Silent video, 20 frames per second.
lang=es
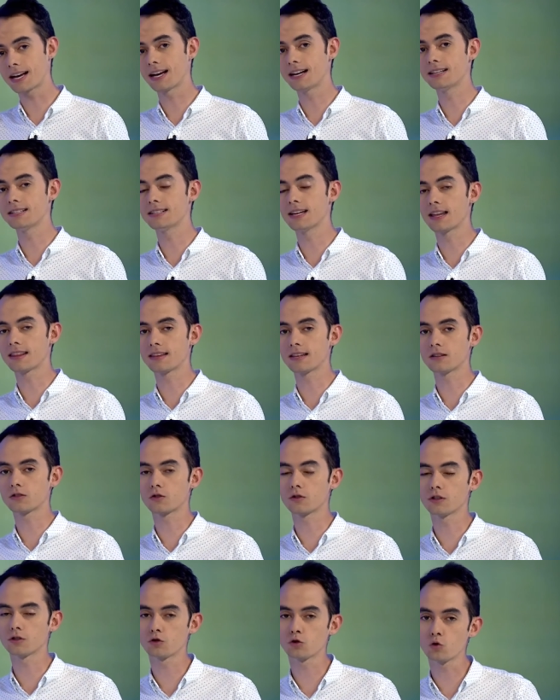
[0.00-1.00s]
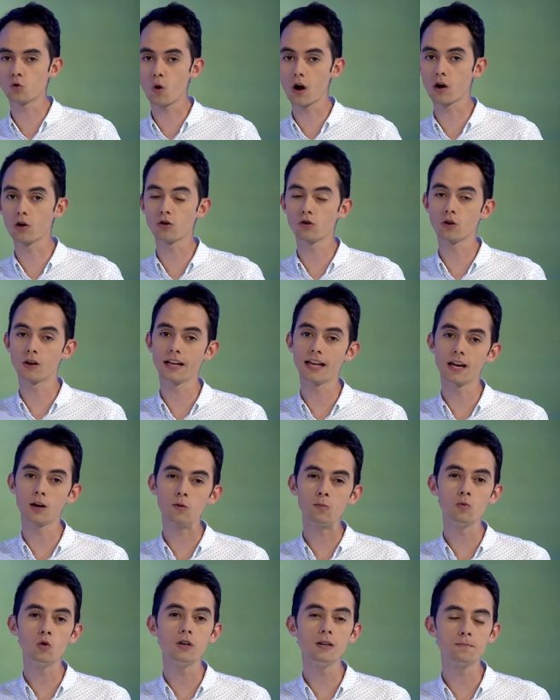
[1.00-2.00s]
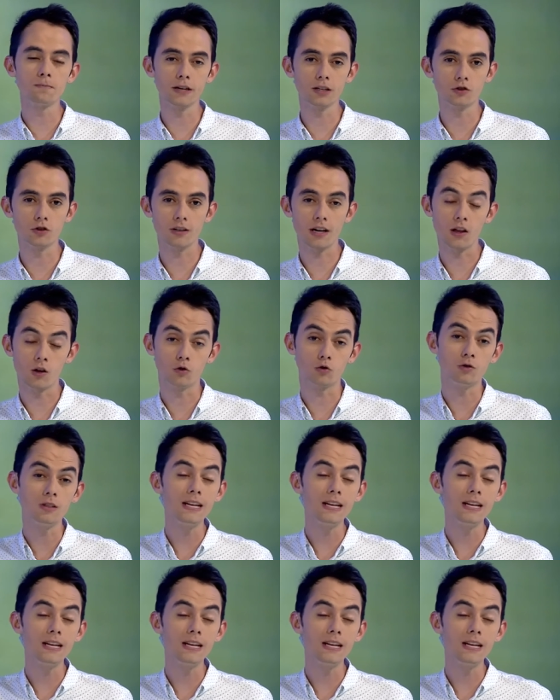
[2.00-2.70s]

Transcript: calidad dentro de sus juegos no quedaron muy impresionados.